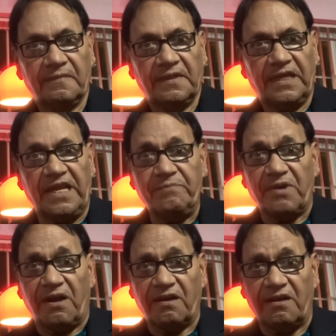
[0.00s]
कि
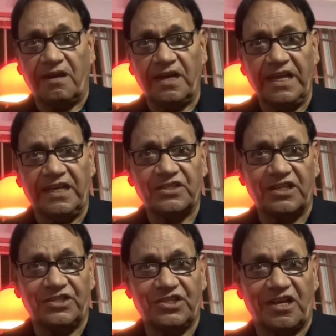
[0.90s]
इमरान खान एक
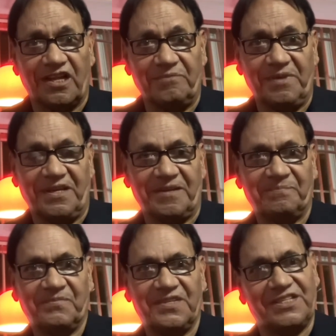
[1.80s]
सच्चा आदमी है
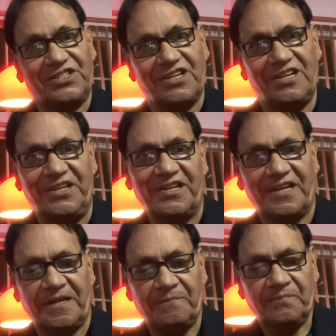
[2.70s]
सच्चा लीडर
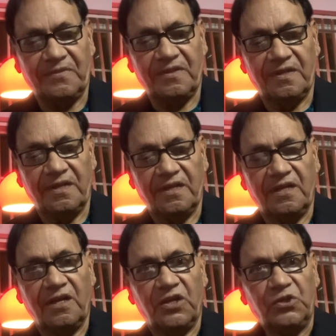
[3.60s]
है
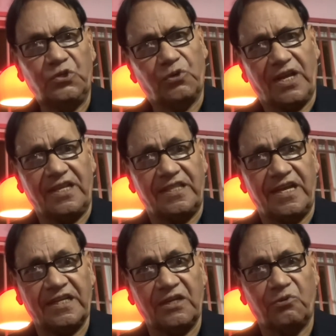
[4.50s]
जो कहता
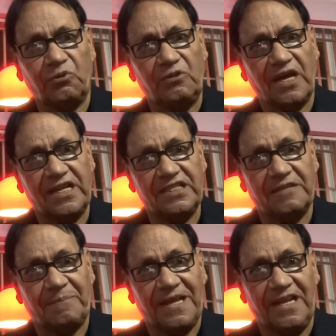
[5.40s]
है कि खुददारी से
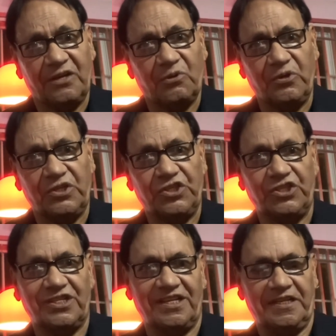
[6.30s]
पहले कोई
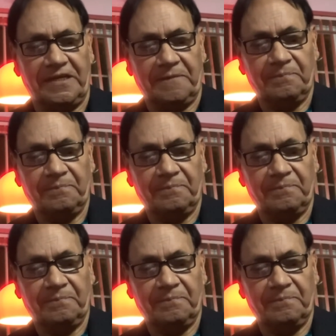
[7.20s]
चीज़ नहीं है